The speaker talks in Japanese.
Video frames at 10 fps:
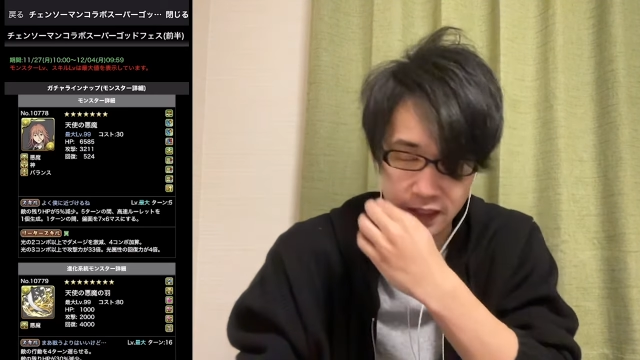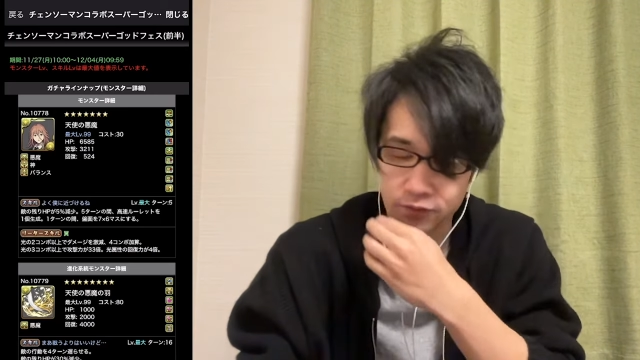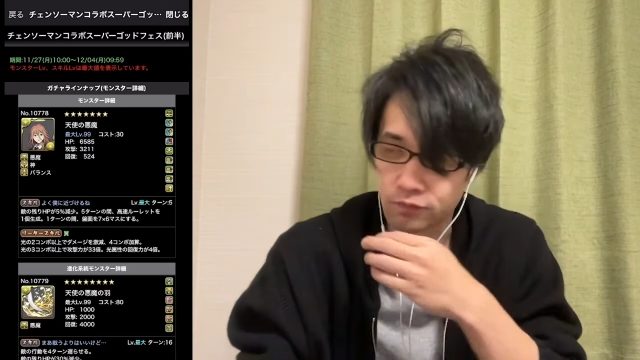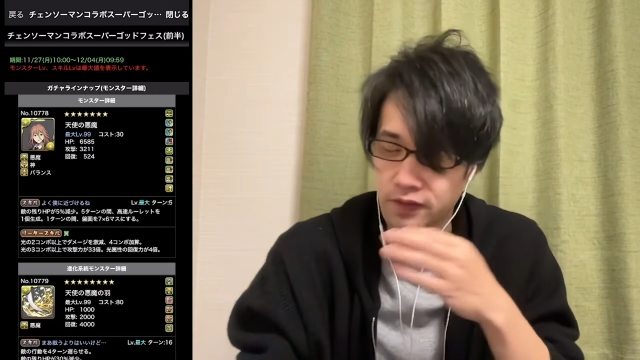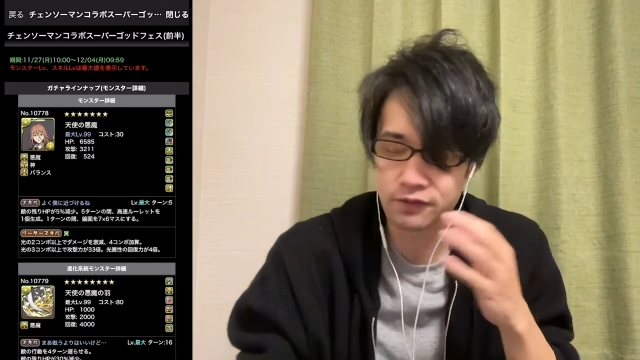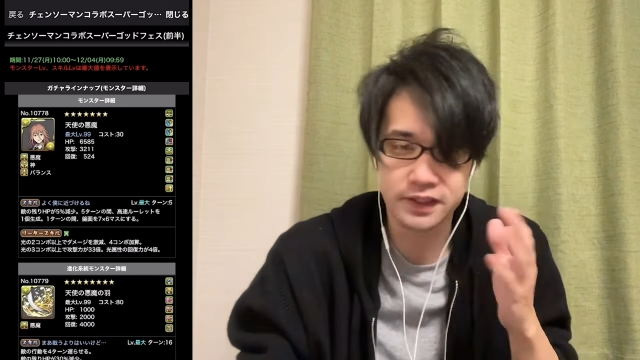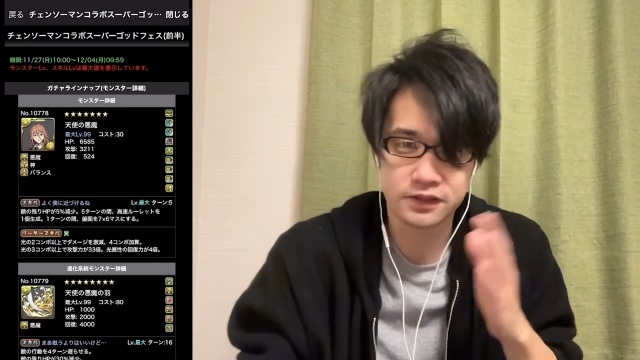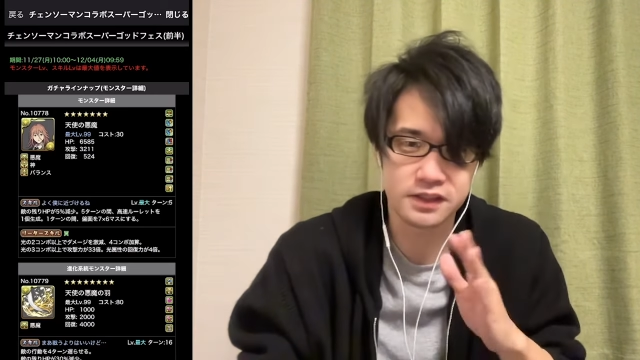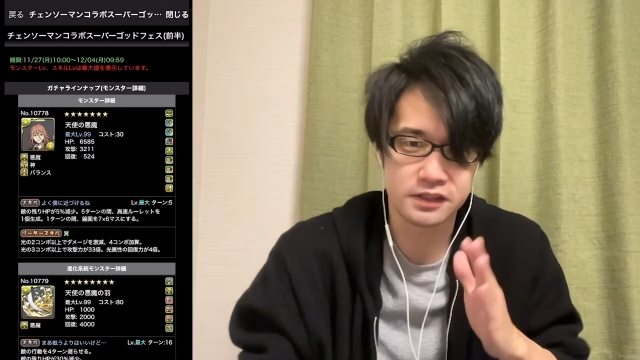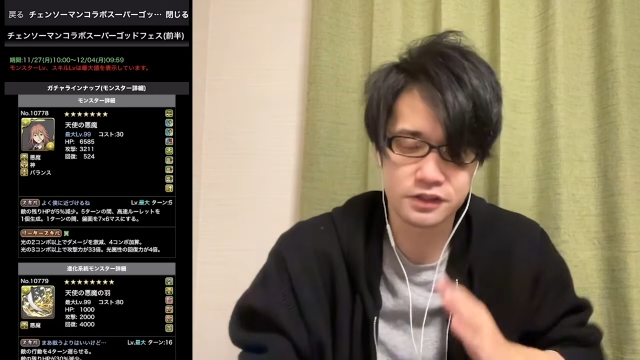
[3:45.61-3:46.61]
あの、
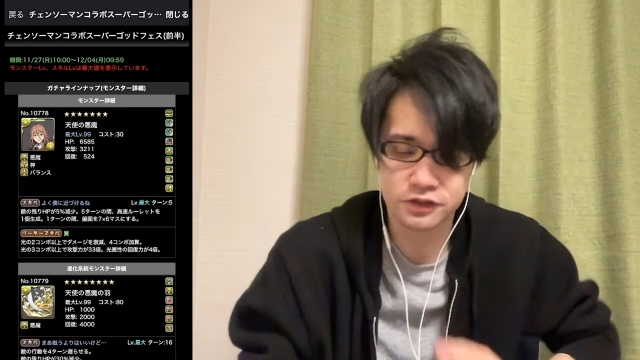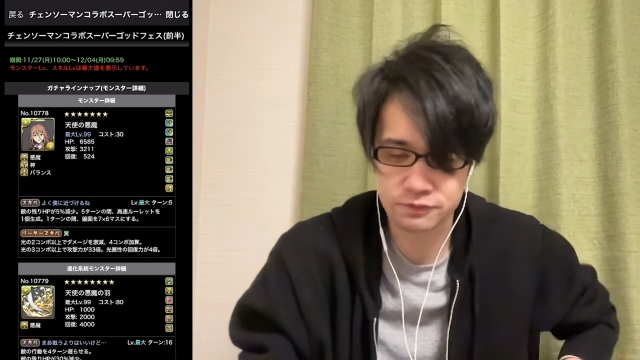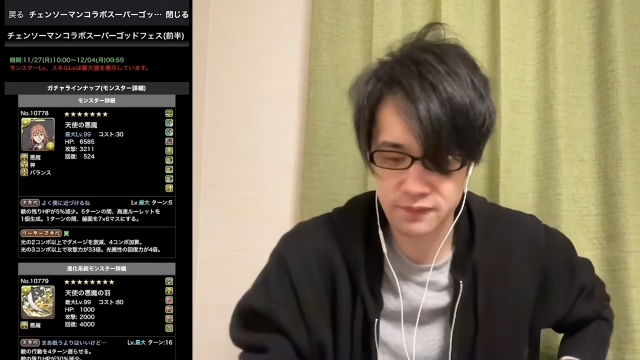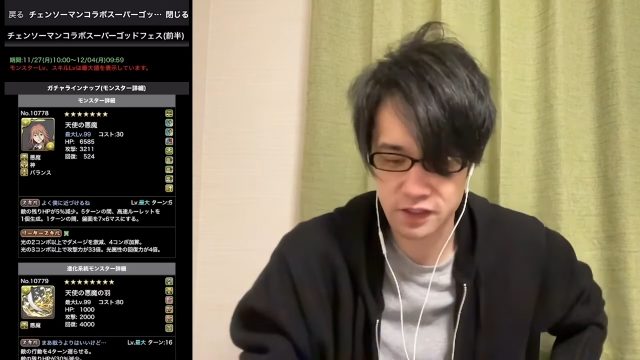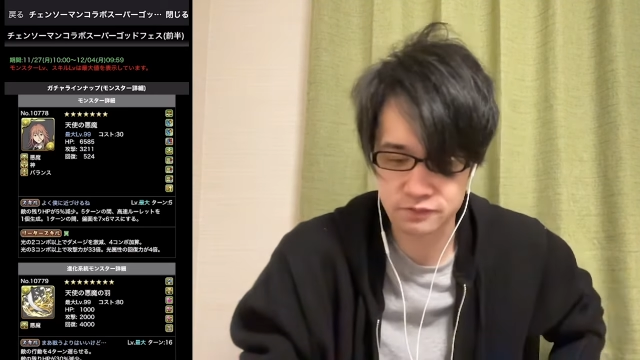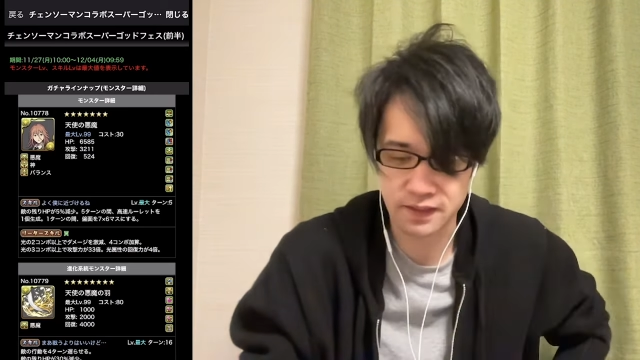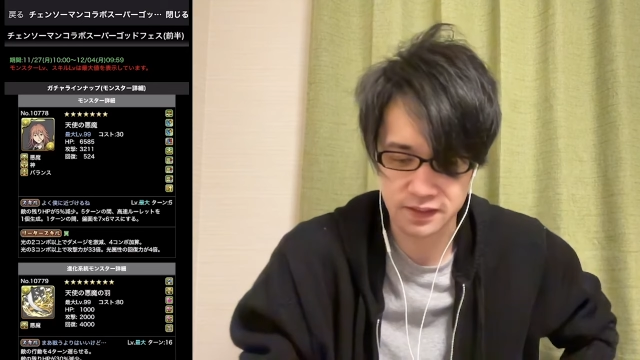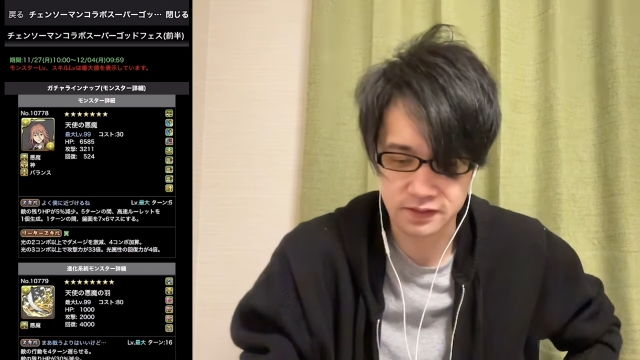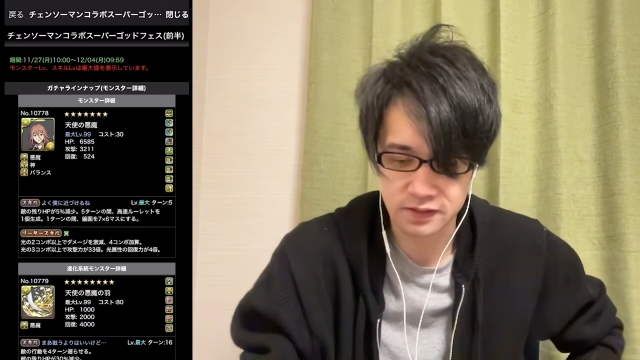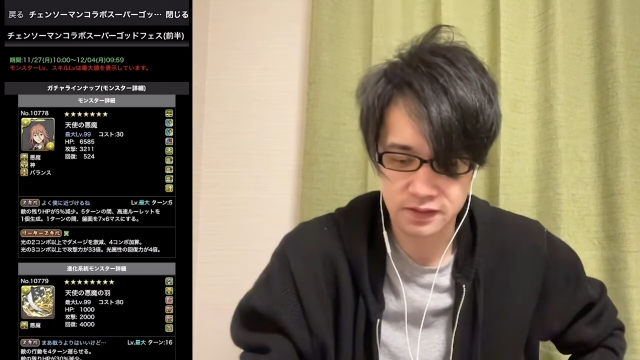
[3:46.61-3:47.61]
アグリゲッチじスーパーウーマン。